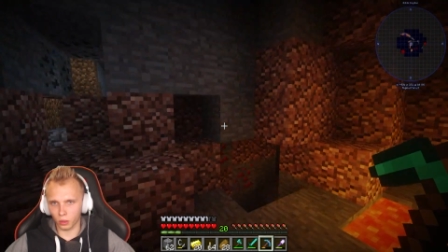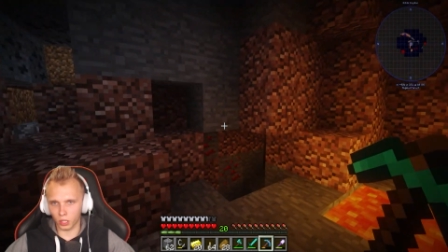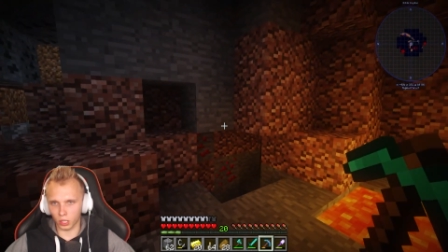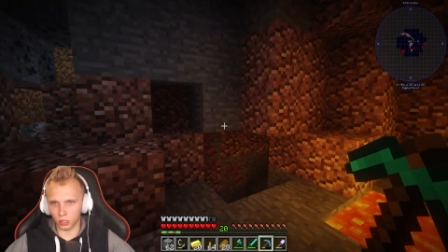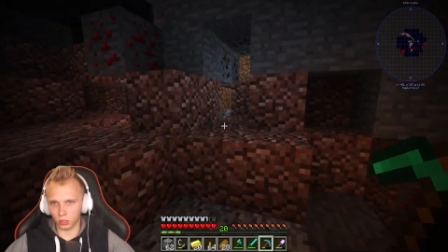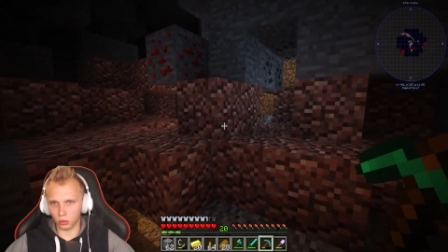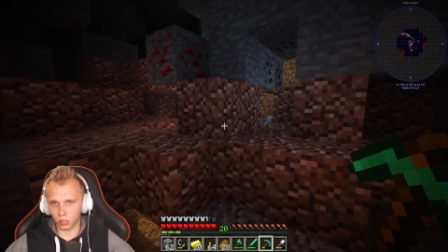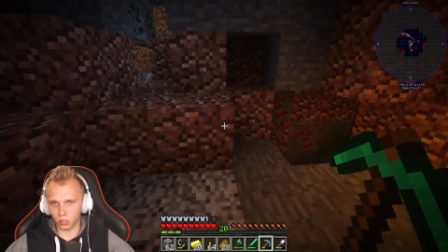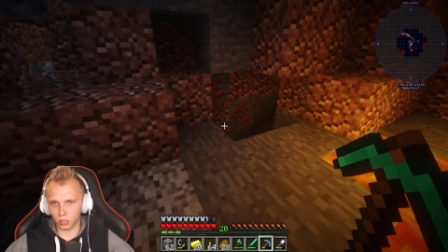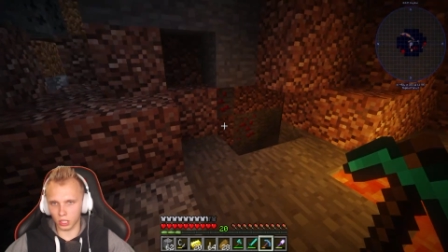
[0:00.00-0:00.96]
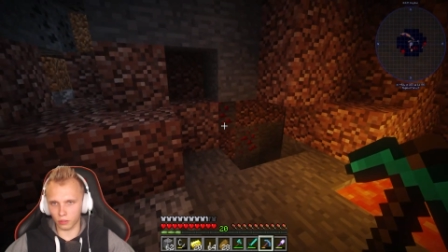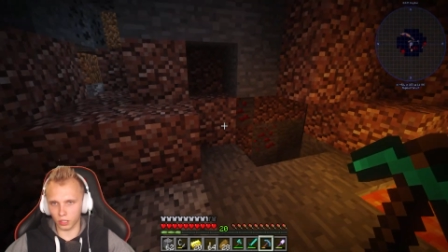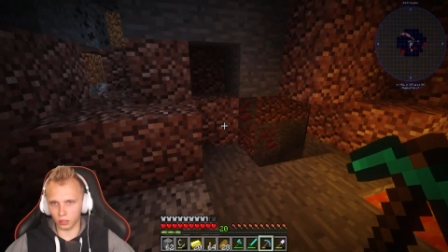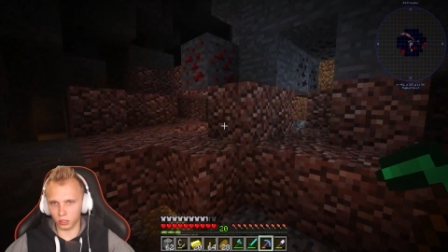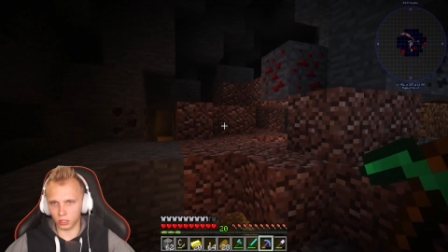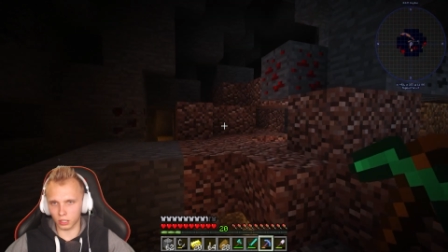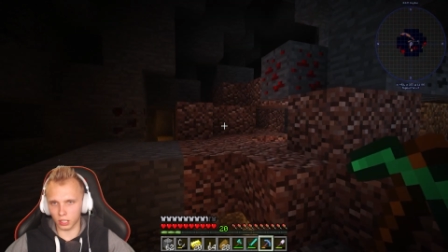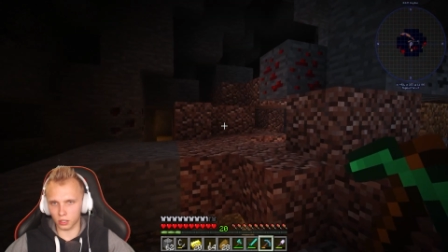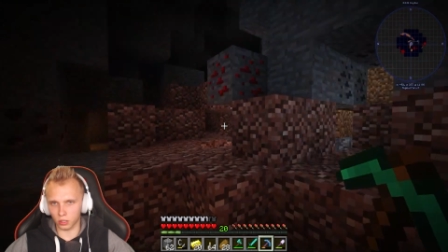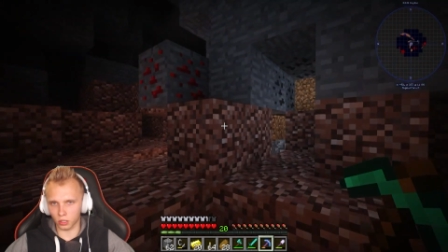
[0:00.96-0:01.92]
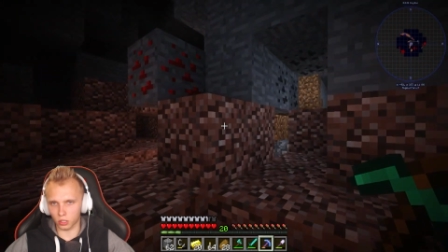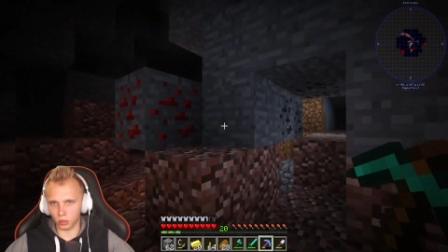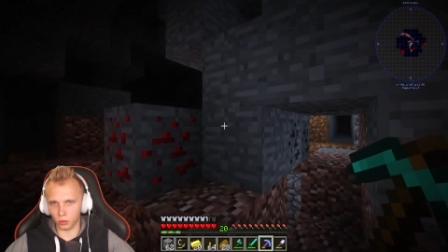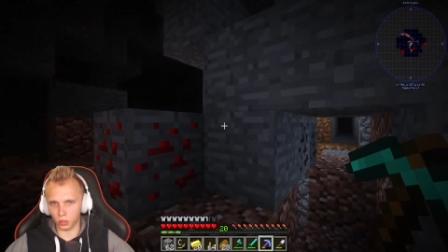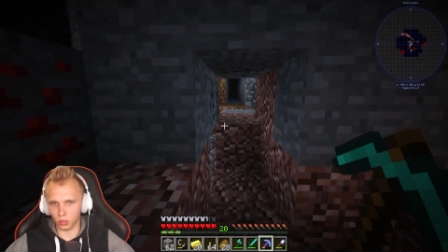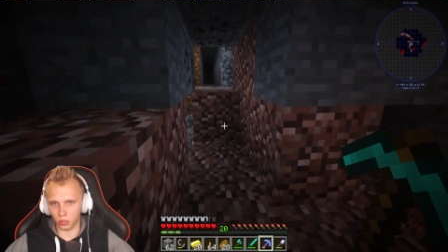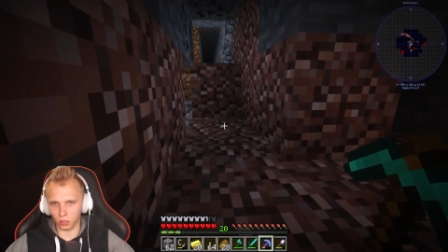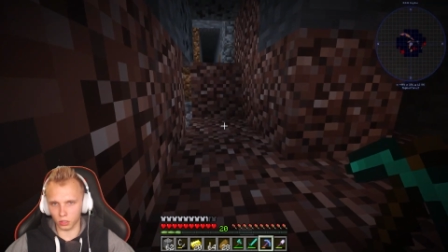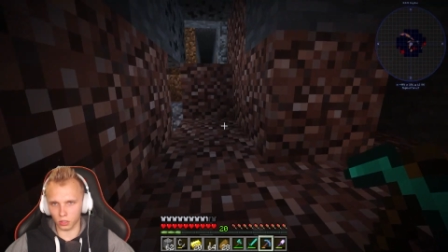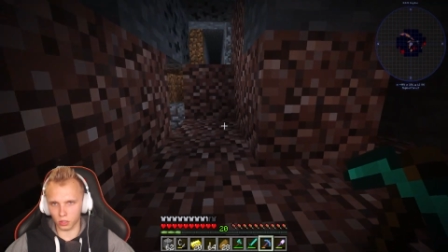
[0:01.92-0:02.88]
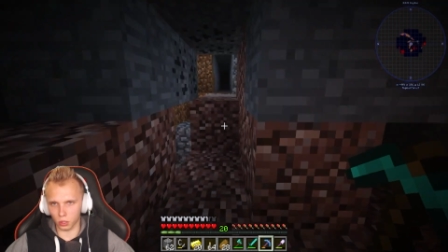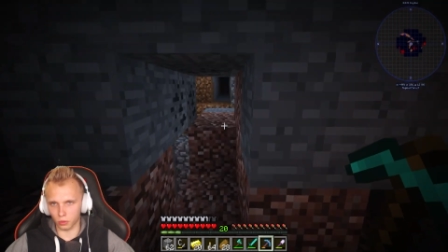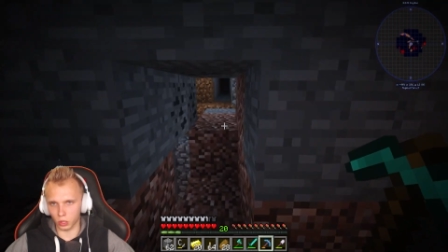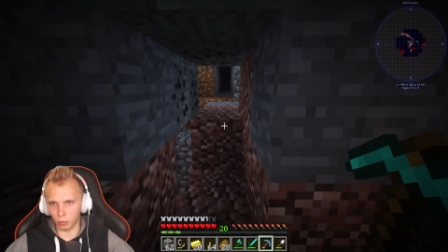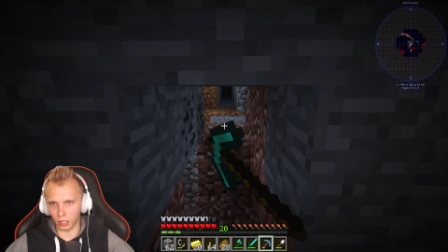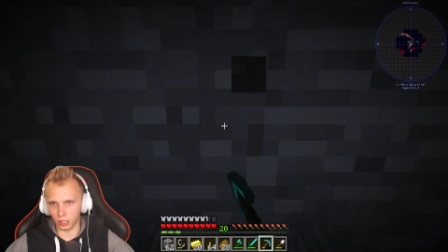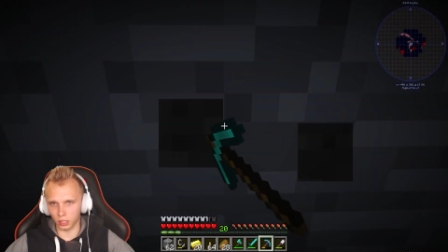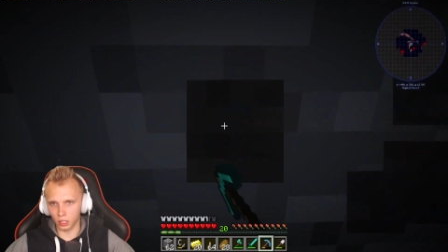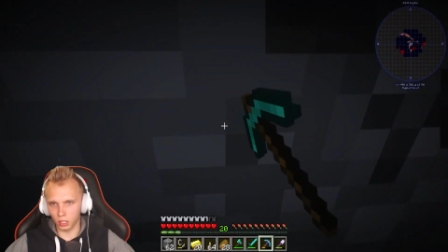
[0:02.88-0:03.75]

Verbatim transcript: Tak, tutaj gdzie jest lawa, ale to jest redstone, jeszcze to wszystko nie zostało wykopane.